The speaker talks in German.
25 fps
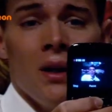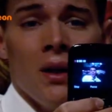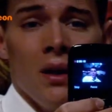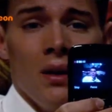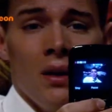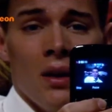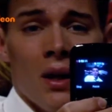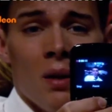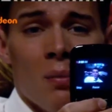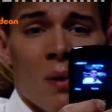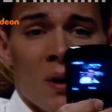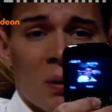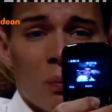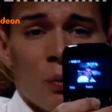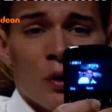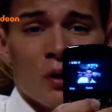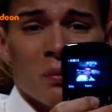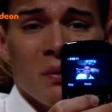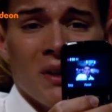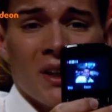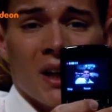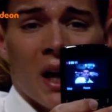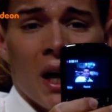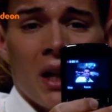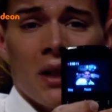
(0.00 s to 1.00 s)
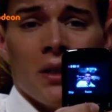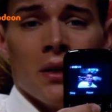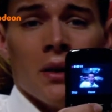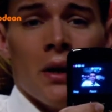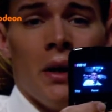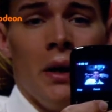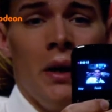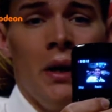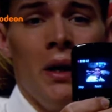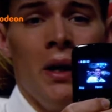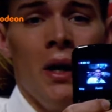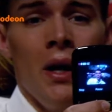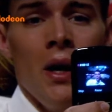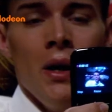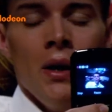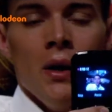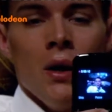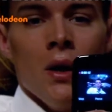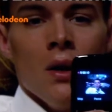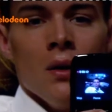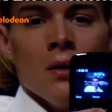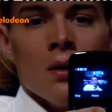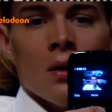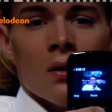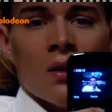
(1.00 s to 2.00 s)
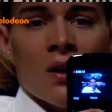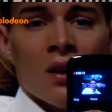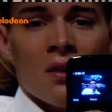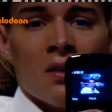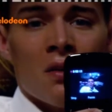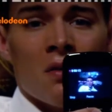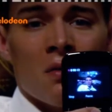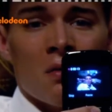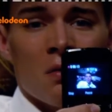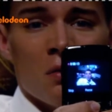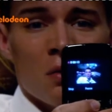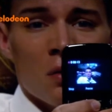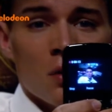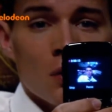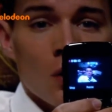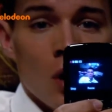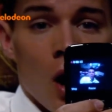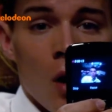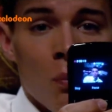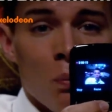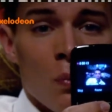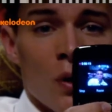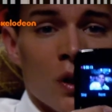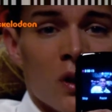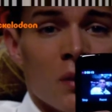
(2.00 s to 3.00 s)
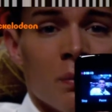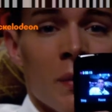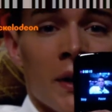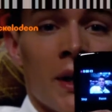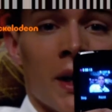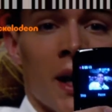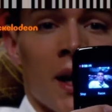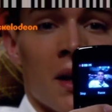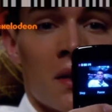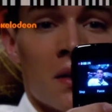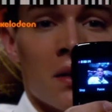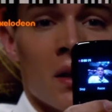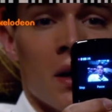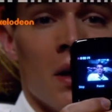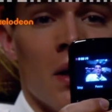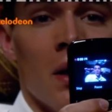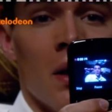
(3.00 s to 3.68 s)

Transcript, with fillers: Jemand muss mich retten. Tom muss mich retten.